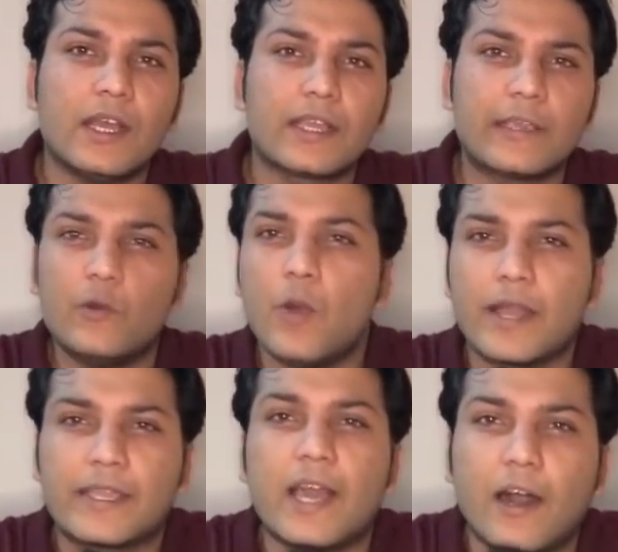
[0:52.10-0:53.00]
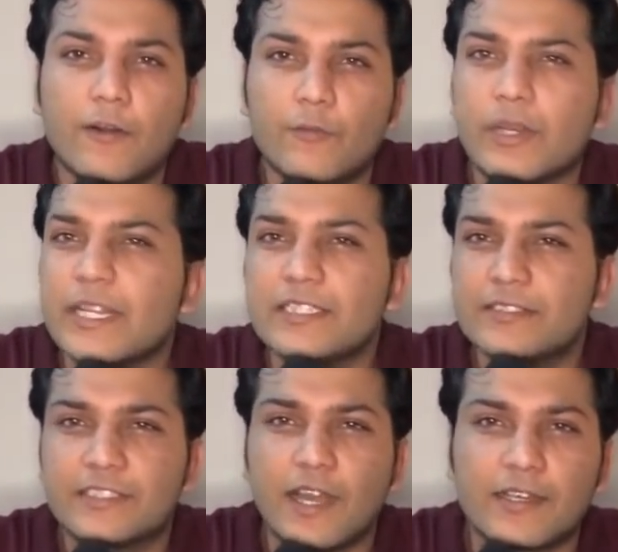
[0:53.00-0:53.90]
कि हुआ क्या वो
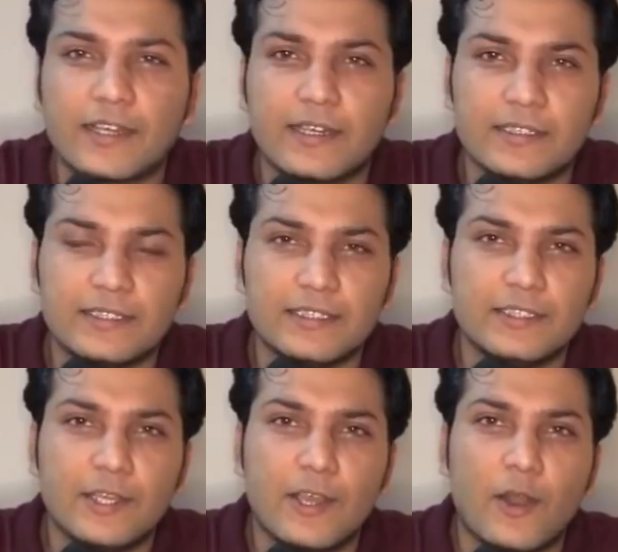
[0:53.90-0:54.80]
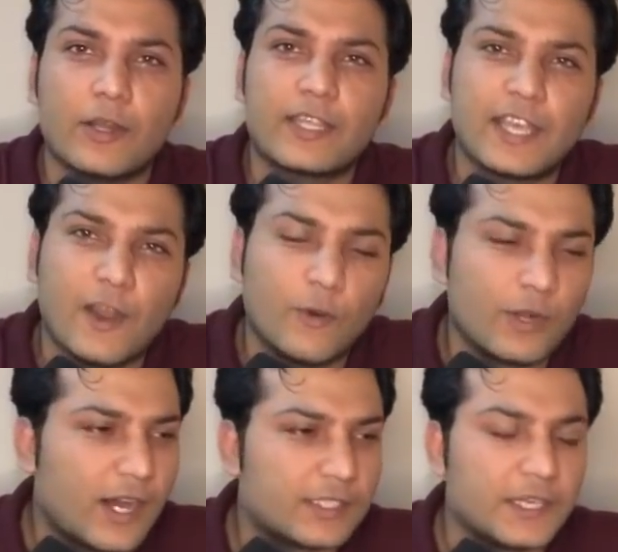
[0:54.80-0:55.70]
रेंजर्स क्या कर रही थी और क्या हो
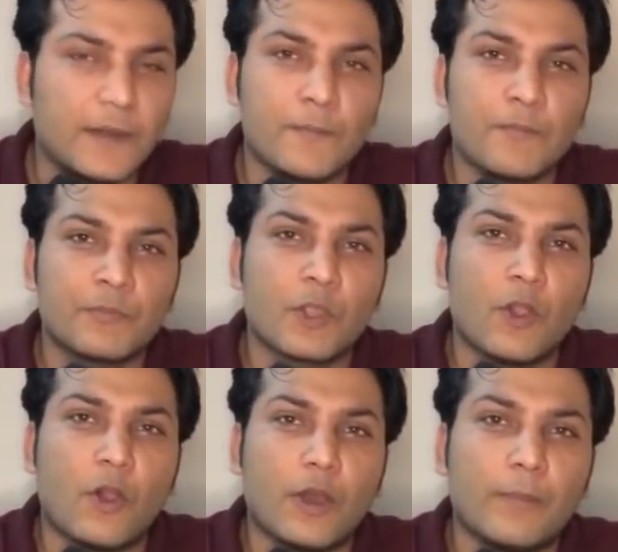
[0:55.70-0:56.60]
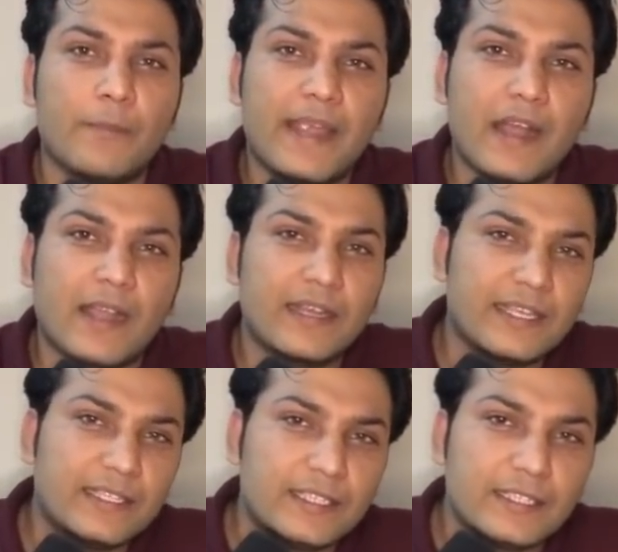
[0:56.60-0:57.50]
रहा था और मैं अगले
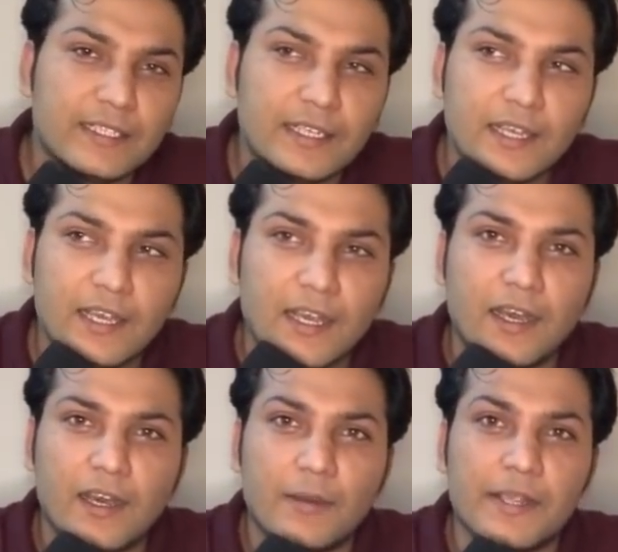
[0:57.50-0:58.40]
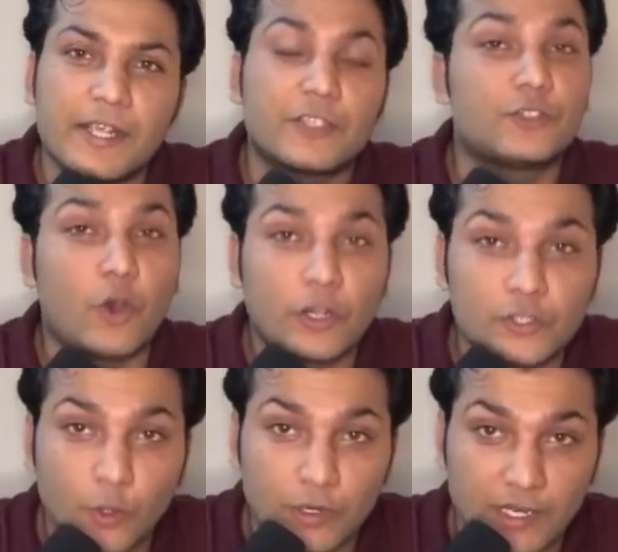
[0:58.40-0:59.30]
ही दिन एक टॉक
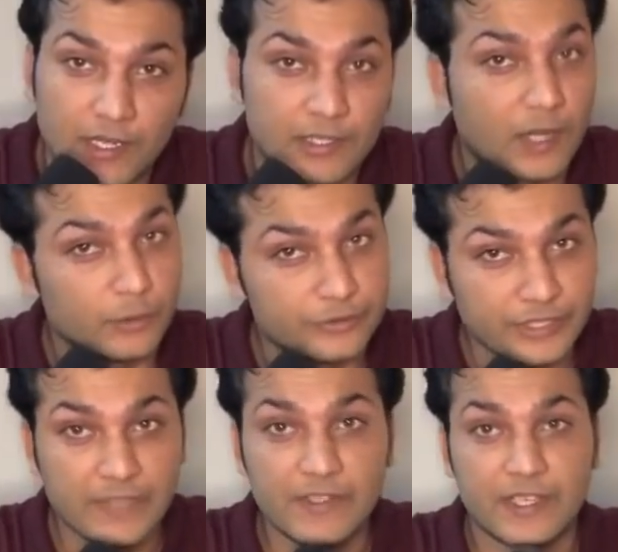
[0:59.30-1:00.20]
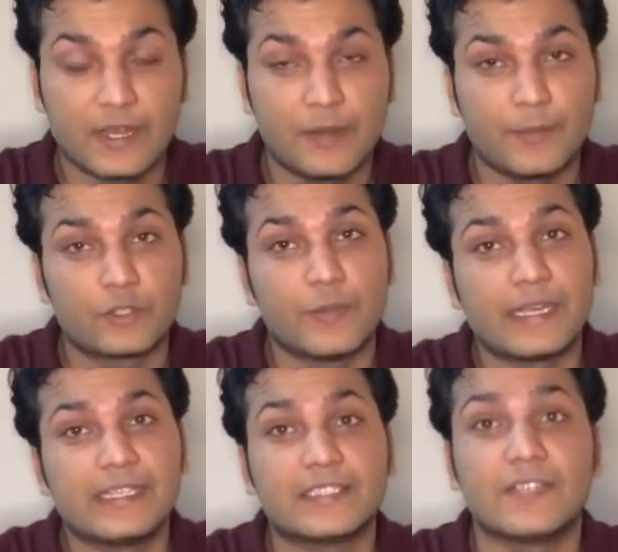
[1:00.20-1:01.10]
शो कर रहा था उसी टीवी चैनल पर तो
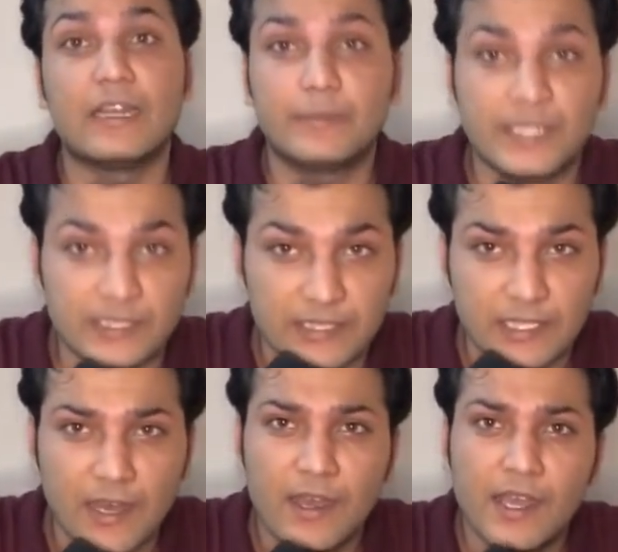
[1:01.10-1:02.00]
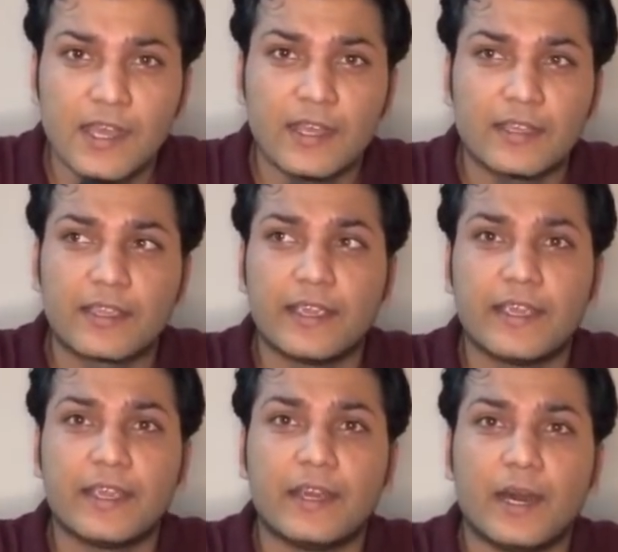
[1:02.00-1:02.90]
मैंने ये सवाल भी रख दिया कि
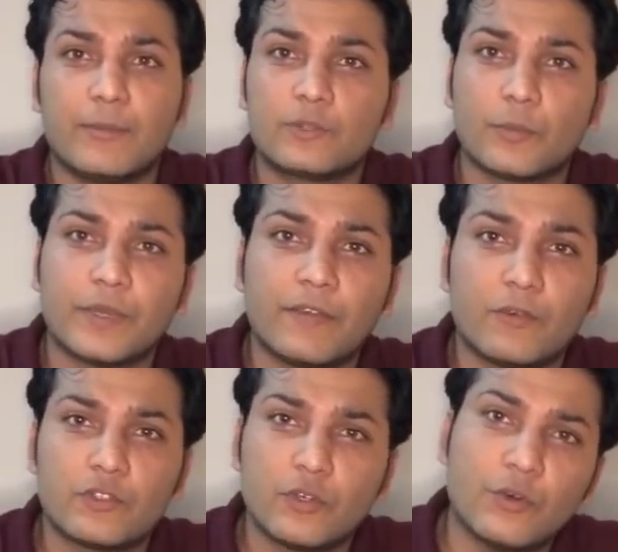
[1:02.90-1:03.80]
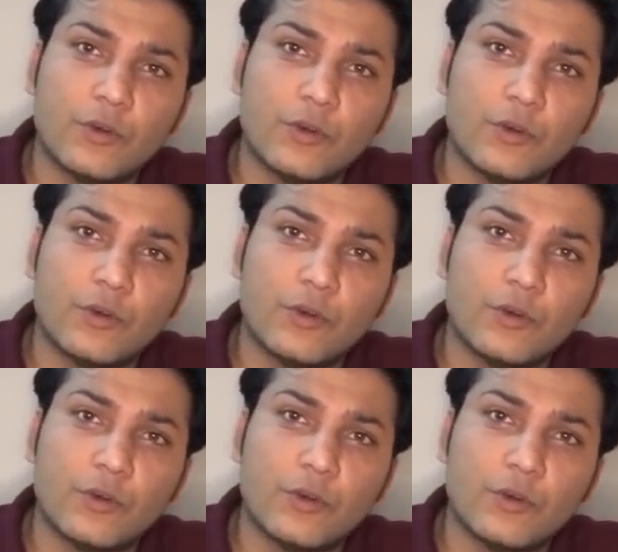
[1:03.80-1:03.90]
अब तो फिर वो जो